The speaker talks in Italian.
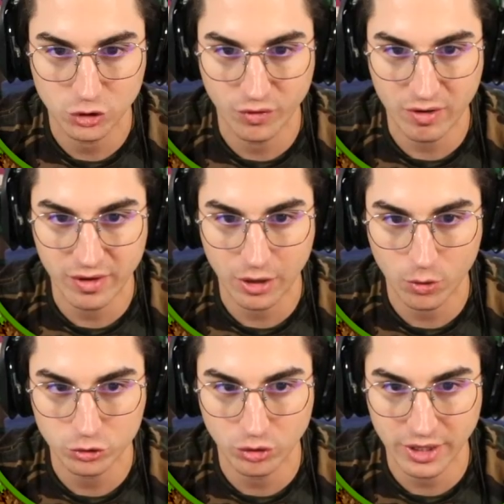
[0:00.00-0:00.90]
Dovrei avere
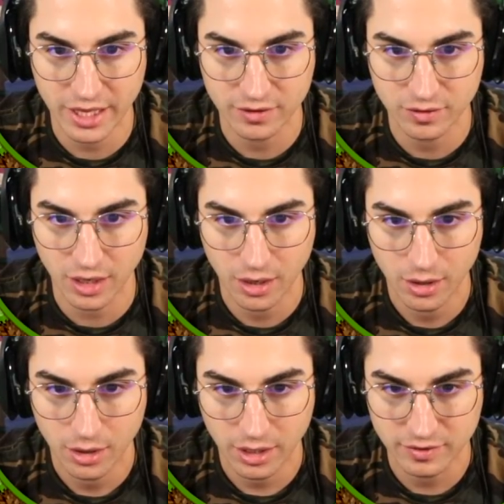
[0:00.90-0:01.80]
qua sulla destra,
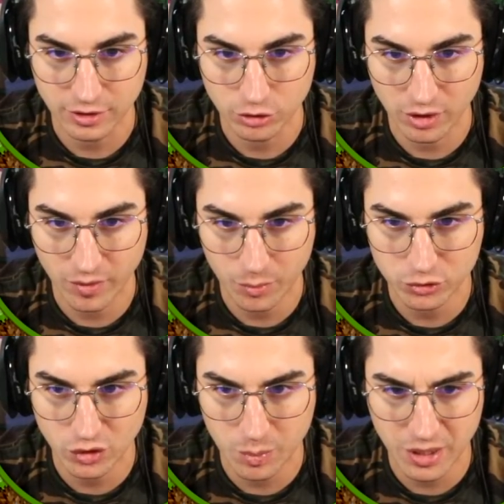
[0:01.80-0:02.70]
esatto,
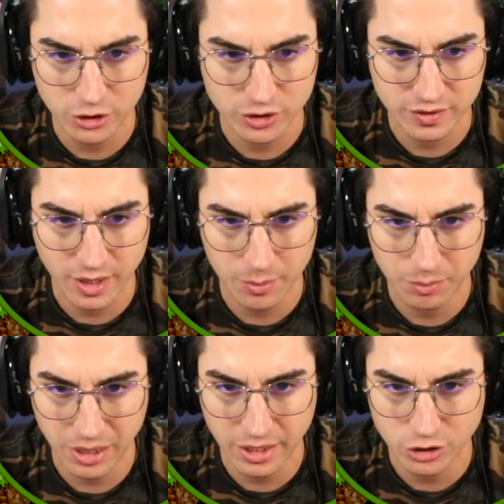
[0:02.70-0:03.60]
l'avamposto dei pillagers che
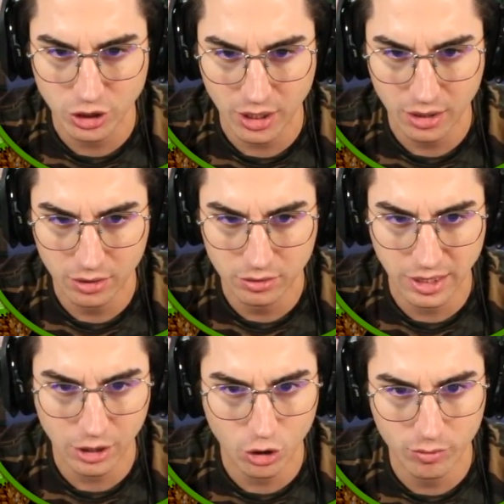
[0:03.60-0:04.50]
perché c'ha
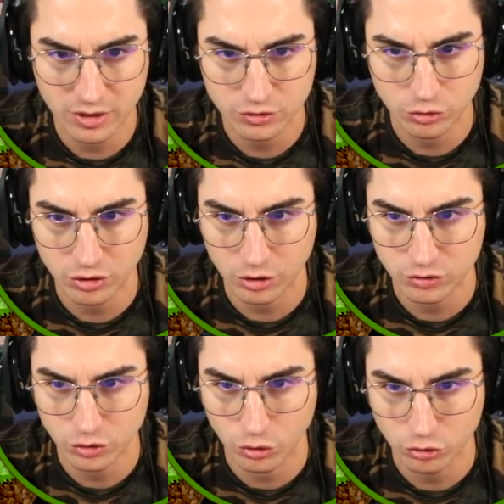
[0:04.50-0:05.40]
della cobblestone tutta
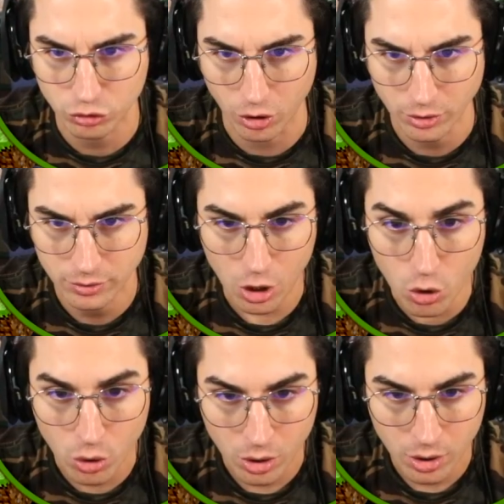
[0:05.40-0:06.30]
così non lo so.
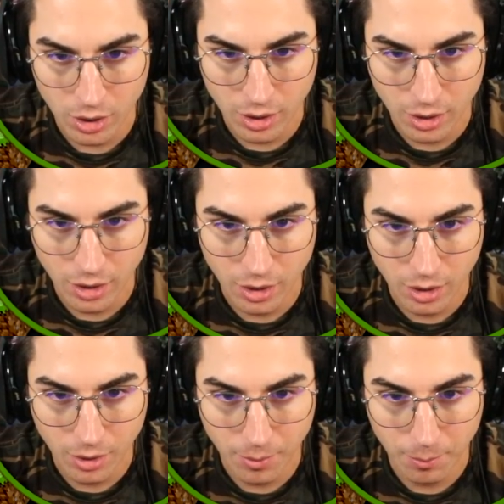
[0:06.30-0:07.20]
Oh!
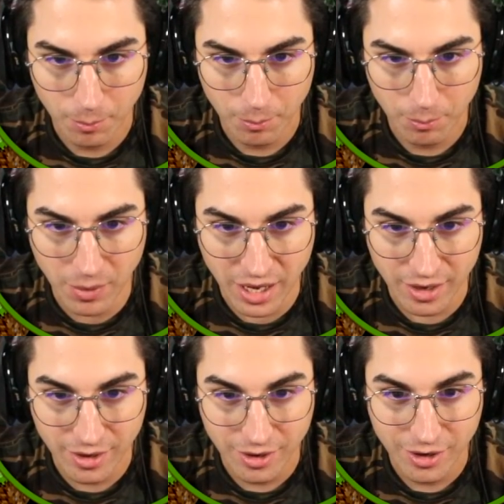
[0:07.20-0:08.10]

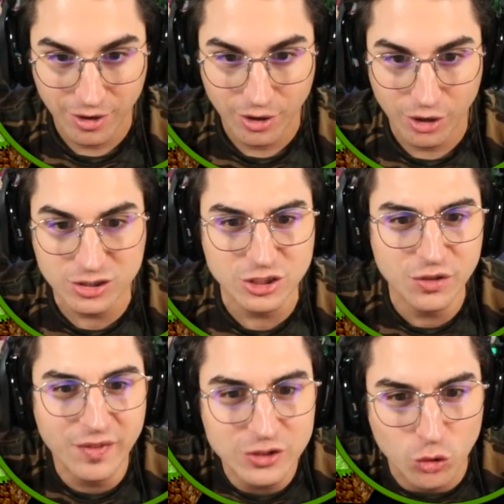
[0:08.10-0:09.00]
Ma cosa
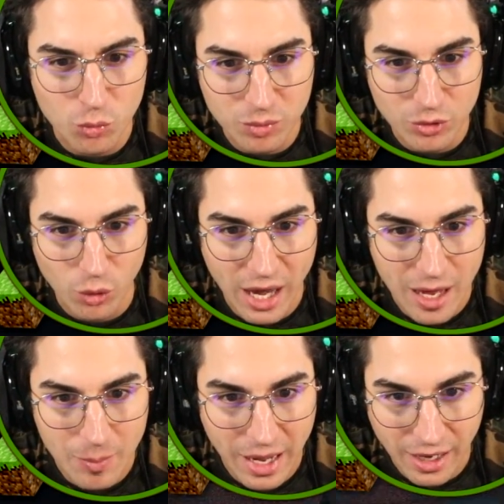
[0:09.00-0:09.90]
ci fai su un
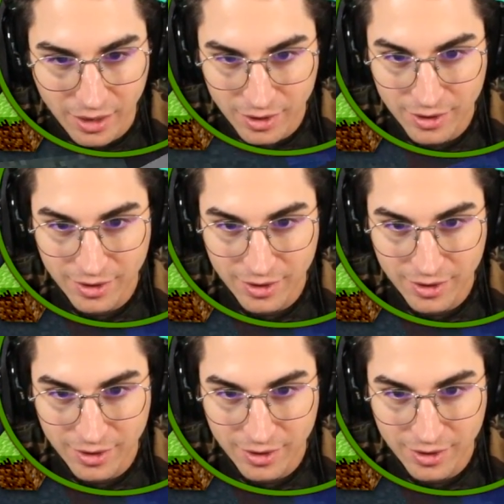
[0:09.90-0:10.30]
lama?